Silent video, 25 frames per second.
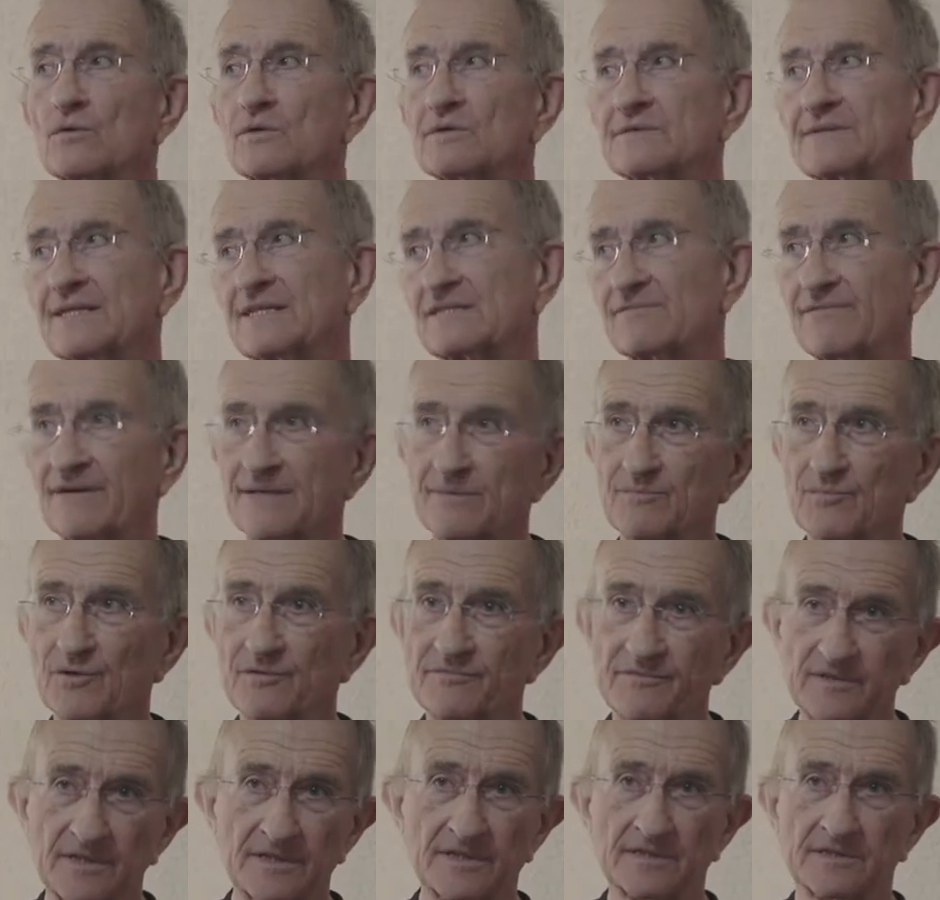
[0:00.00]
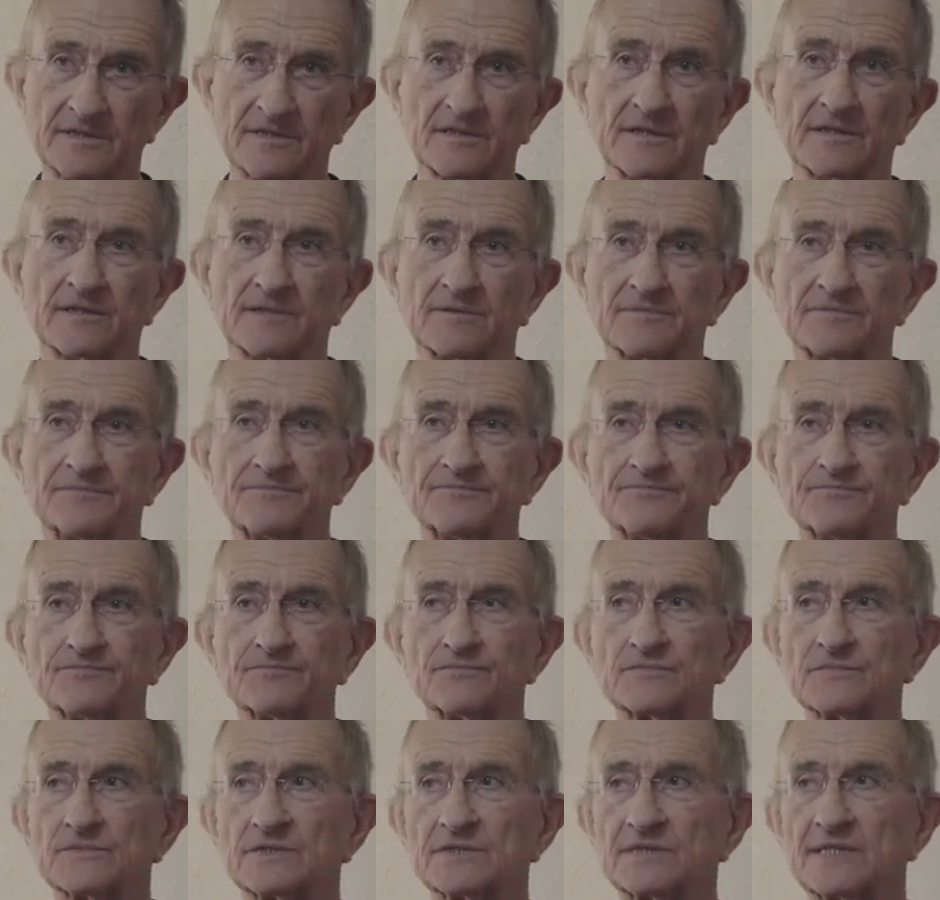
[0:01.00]
Und das war immer wichtig,
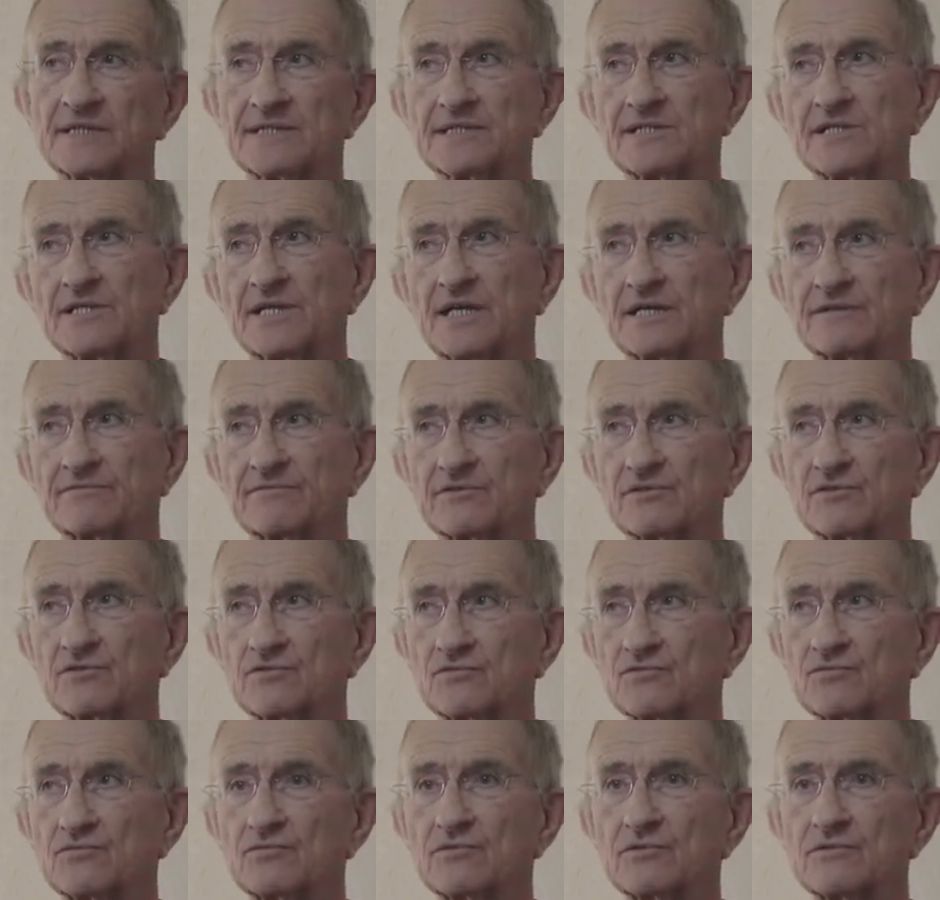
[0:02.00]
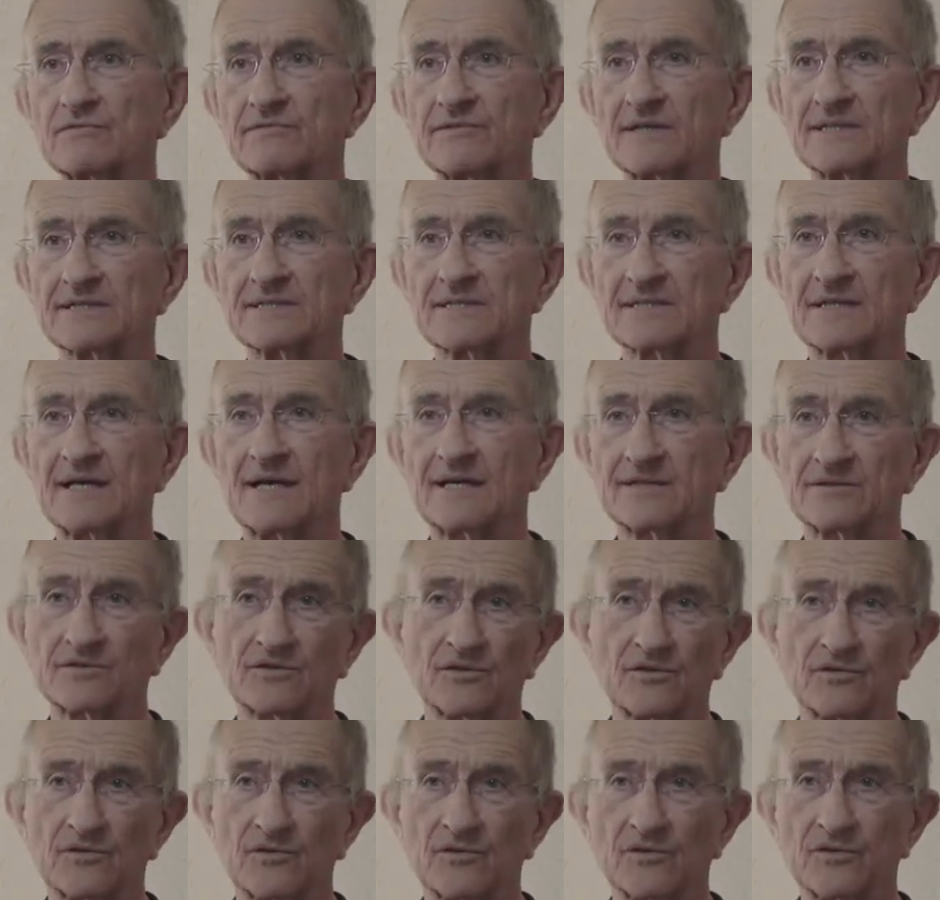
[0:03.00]
dass ich etwas tue, was
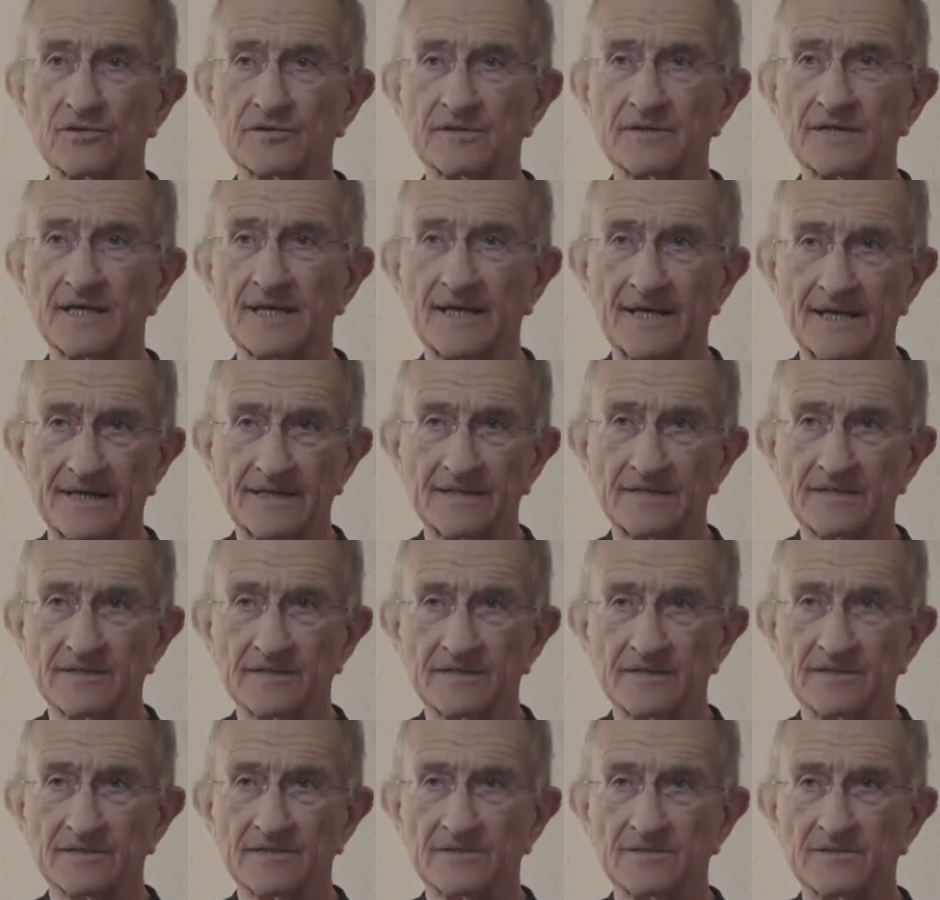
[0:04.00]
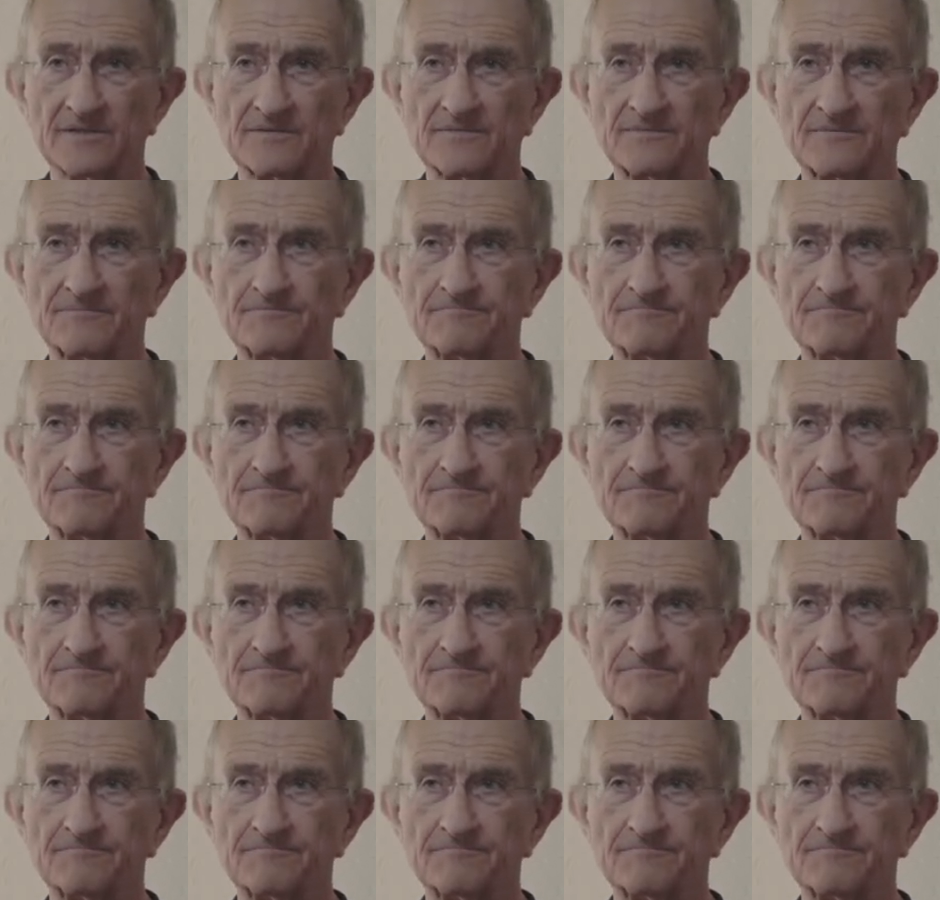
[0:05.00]
anderen Leuten ähnlich ist